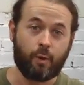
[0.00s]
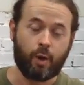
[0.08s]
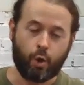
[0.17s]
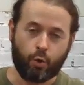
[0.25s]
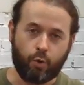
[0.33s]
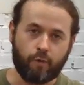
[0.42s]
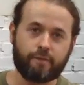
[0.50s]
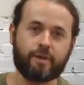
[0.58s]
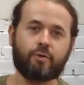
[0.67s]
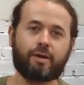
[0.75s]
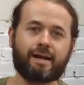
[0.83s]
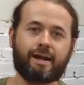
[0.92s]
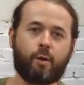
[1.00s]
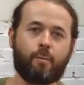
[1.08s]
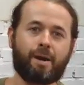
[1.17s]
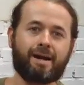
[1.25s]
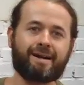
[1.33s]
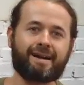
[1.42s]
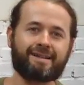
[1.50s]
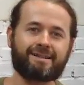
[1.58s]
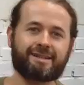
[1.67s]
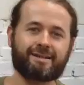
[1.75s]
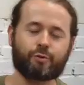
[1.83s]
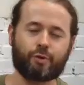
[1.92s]
Confira o canal Bancada de
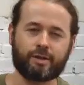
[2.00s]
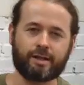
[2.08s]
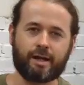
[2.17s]
Eletrônica